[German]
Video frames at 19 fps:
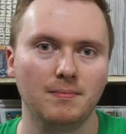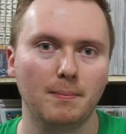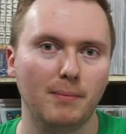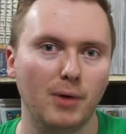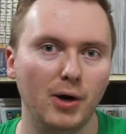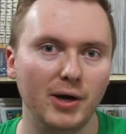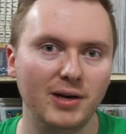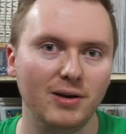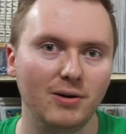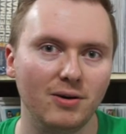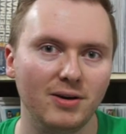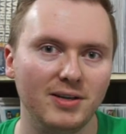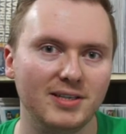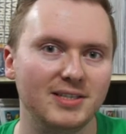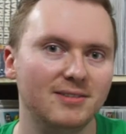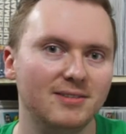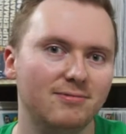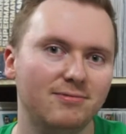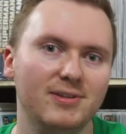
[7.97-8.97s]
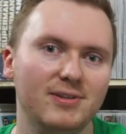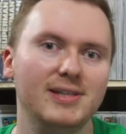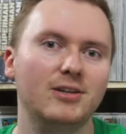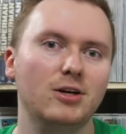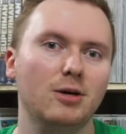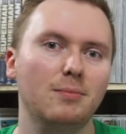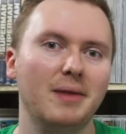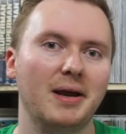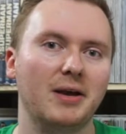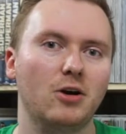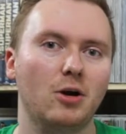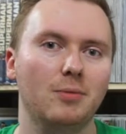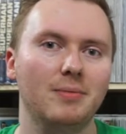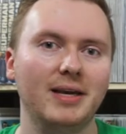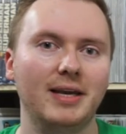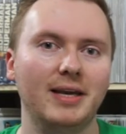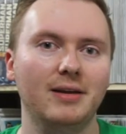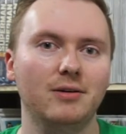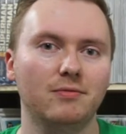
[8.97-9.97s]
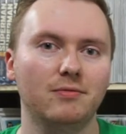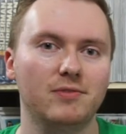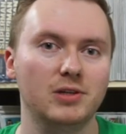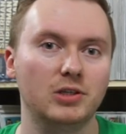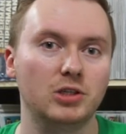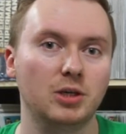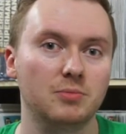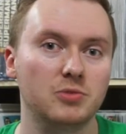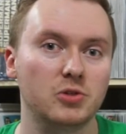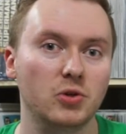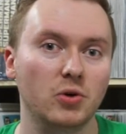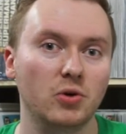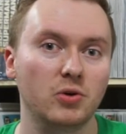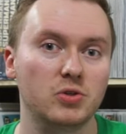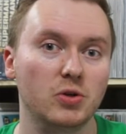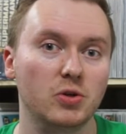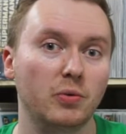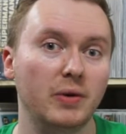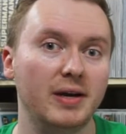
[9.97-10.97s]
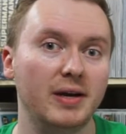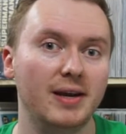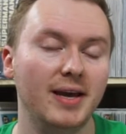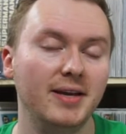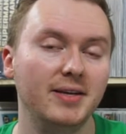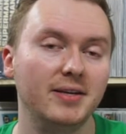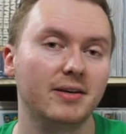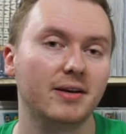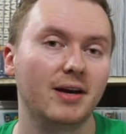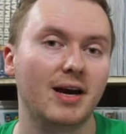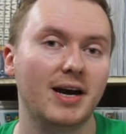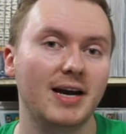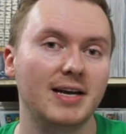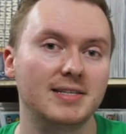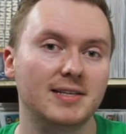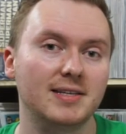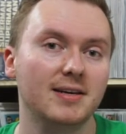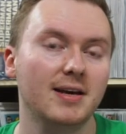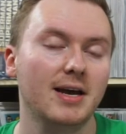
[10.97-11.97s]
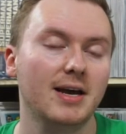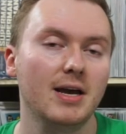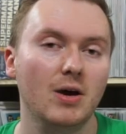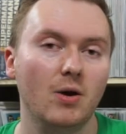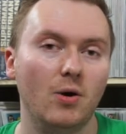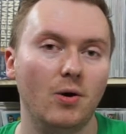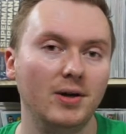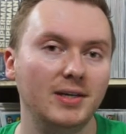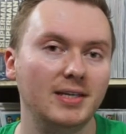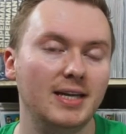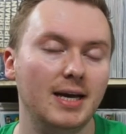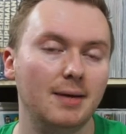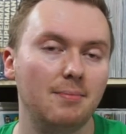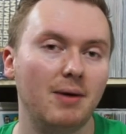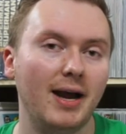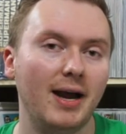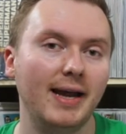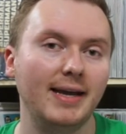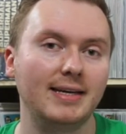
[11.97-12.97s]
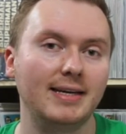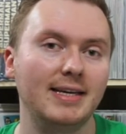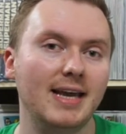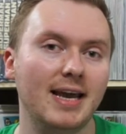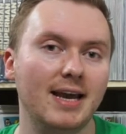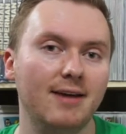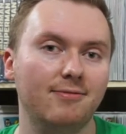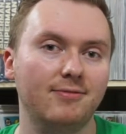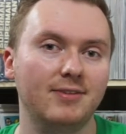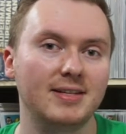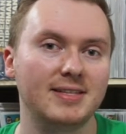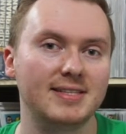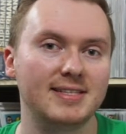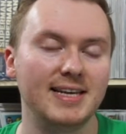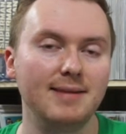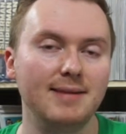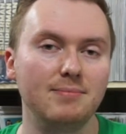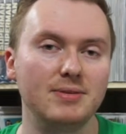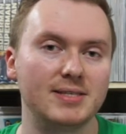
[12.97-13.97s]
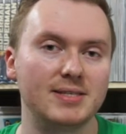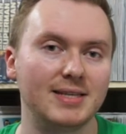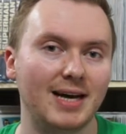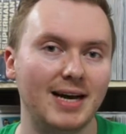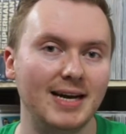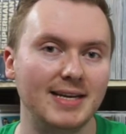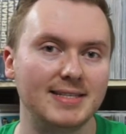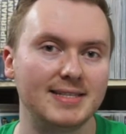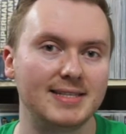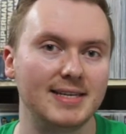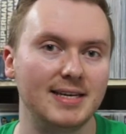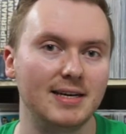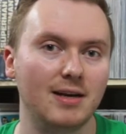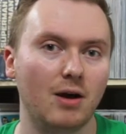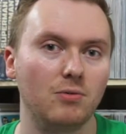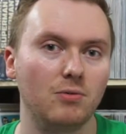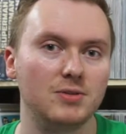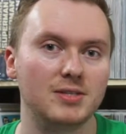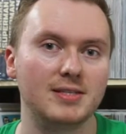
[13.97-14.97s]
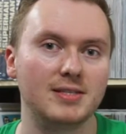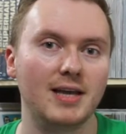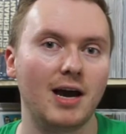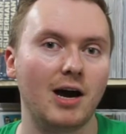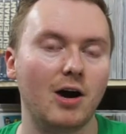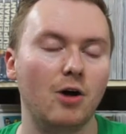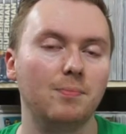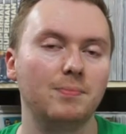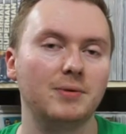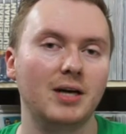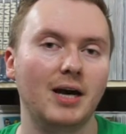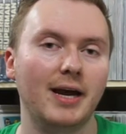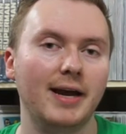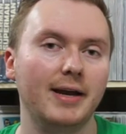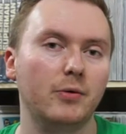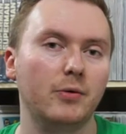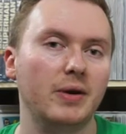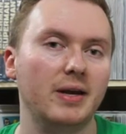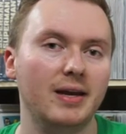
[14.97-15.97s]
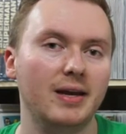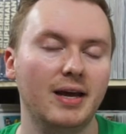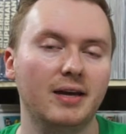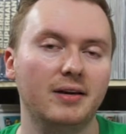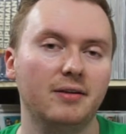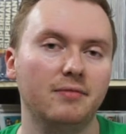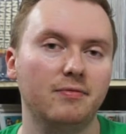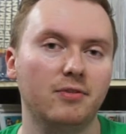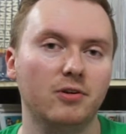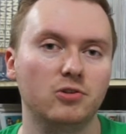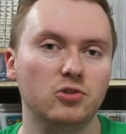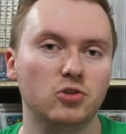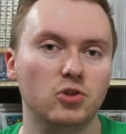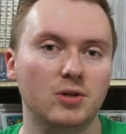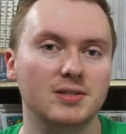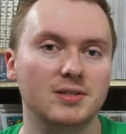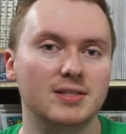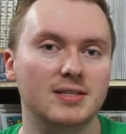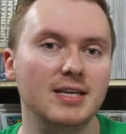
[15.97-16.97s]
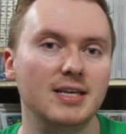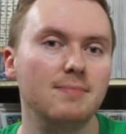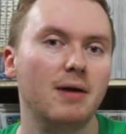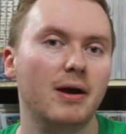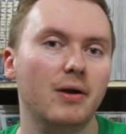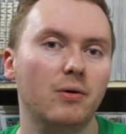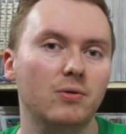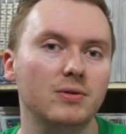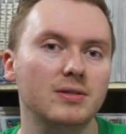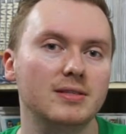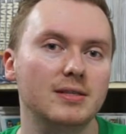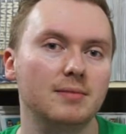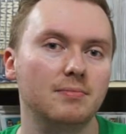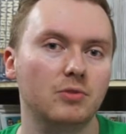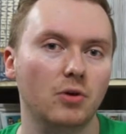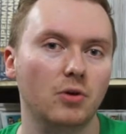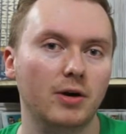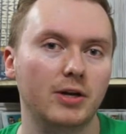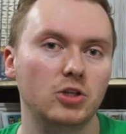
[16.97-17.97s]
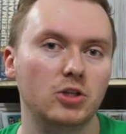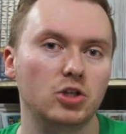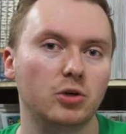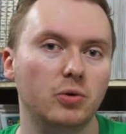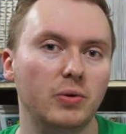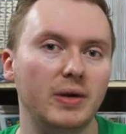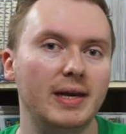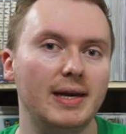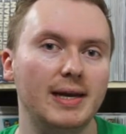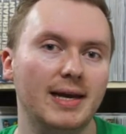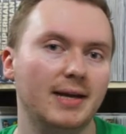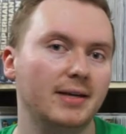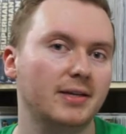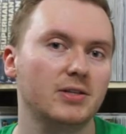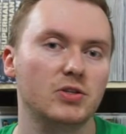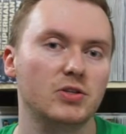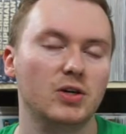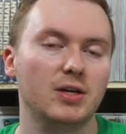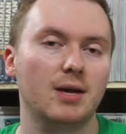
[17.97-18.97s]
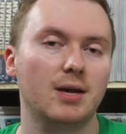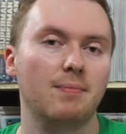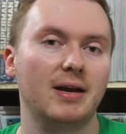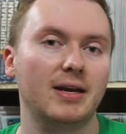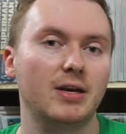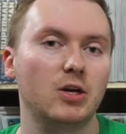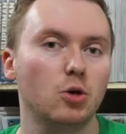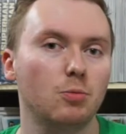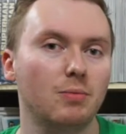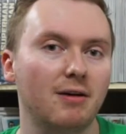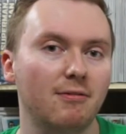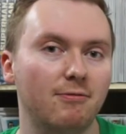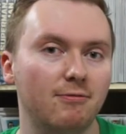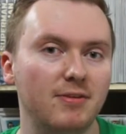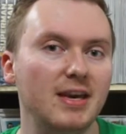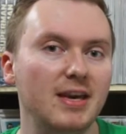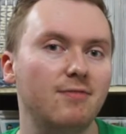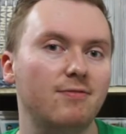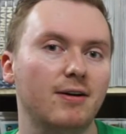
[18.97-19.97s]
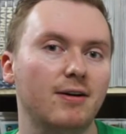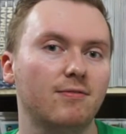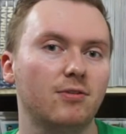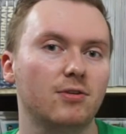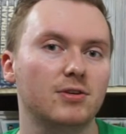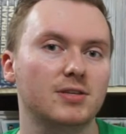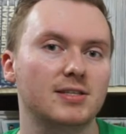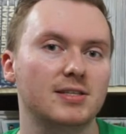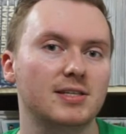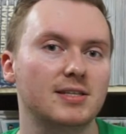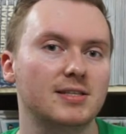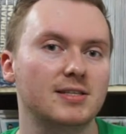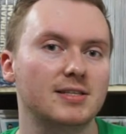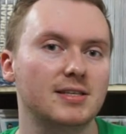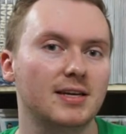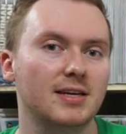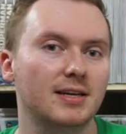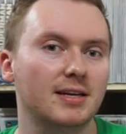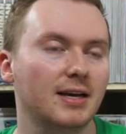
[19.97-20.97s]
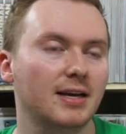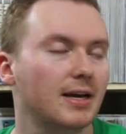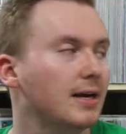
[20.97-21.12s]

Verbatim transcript: Moin Leute, willkommen bei Comic In und willkommen zurück zur Green Lantern Reise. Heute dabei die Hefte 10 bis 13 aus der Hauptreihe Green Lantern von Johns, die bei uns im deutschen Green Lantern Sonderband Nummer 4 verwurstet sind.